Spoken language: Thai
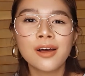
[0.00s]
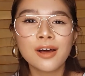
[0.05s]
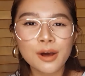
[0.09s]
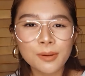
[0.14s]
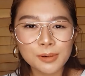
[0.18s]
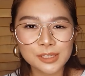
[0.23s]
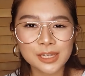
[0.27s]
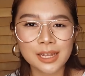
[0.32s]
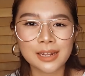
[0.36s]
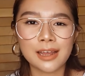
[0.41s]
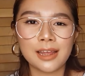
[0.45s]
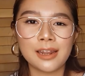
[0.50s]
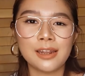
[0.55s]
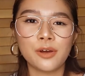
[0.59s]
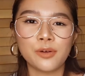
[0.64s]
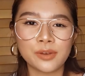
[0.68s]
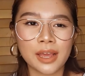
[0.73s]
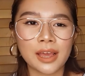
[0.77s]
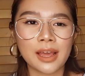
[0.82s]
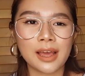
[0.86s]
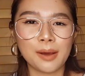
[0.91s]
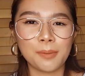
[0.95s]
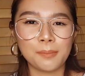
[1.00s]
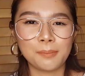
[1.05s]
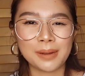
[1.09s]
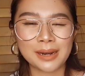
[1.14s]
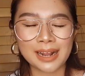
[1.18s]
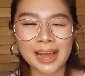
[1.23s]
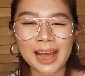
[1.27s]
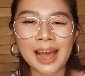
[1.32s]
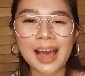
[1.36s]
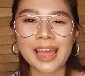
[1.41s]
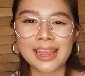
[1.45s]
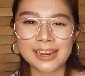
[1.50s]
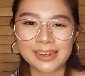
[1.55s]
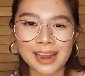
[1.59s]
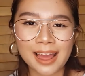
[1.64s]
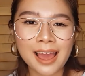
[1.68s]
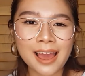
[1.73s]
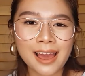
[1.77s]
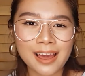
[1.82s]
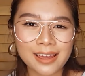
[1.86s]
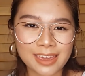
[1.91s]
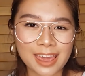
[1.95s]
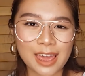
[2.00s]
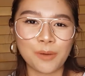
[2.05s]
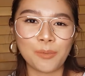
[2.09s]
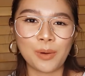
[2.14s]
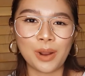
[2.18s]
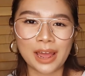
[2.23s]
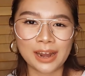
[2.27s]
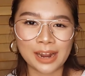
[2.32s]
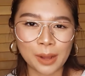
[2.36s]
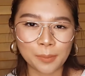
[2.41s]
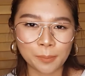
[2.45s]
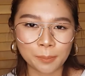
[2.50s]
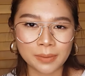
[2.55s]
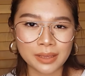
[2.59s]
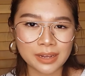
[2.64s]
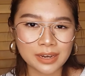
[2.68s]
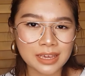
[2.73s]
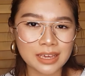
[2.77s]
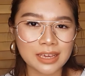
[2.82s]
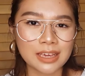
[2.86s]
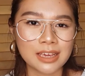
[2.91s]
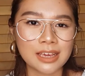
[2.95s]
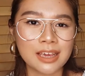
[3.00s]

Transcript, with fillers: เพราะฉะนั้นแล้วเนี่ยมันขายหน้าไงเวลาทำไม่ดี